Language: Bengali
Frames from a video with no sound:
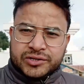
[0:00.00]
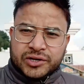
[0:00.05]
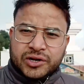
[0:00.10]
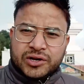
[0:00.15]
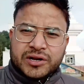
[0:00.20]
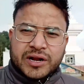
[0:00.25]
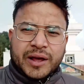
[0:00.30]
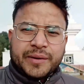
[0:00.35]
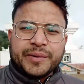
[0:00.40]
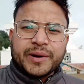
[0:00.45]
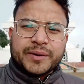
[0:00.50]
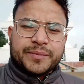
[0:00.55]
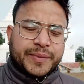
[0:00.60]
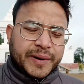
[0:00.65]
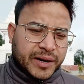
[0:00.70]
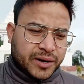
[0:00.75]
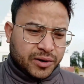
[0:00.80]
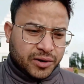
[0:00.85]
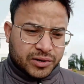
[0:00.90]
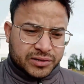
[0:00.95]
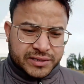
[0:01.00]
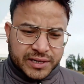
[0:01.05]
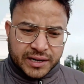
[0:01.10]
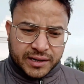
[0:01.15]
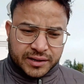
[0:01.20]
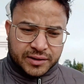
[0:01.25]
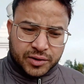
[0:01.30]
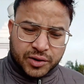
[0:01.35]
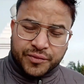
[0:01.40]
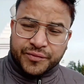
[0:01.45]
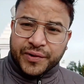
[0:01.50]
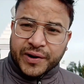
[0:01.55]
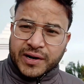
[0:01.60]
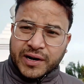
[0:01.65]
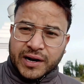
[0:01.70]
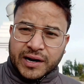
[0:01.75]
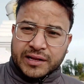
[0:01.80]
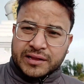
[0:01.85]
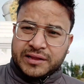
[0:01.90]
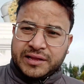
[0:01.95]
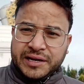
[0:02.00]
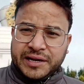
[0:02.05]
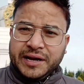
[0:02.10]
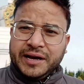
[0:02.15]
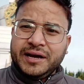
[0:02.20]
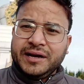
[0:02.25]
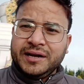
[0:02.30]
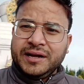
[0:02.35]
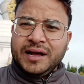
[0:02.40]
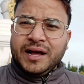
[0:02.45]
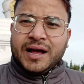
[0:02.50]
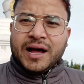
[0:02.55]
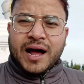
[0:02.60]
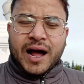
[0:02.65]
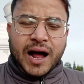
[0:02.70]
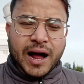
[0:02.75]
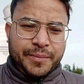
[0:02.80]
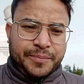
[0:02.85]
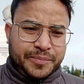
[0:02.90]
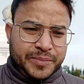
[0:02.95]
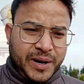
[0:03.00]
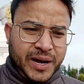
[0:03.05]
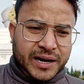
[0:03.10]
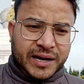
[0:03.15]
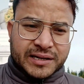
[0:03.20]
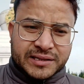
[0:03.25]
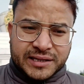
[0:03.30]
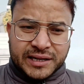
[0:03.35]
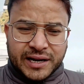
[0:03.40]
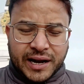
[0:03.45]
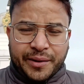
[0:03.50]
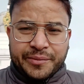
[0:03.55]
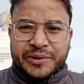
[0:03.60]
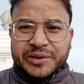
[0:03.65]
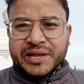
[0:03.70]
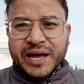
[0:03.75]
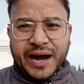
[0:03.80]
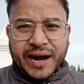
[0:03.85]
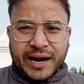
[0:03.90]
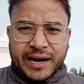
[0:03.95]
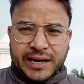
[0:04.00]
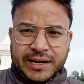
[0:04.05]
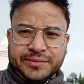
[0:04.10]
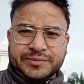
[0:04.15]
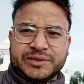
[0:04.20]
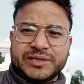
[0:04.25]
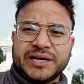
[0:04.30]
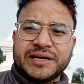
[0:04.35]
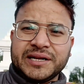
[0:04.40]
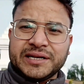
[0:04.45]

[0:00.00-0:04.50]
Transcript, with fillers: চলুন এবার বেরোনো যাক ডারার থেকে আপনাকে যে আমি দেখালাম যে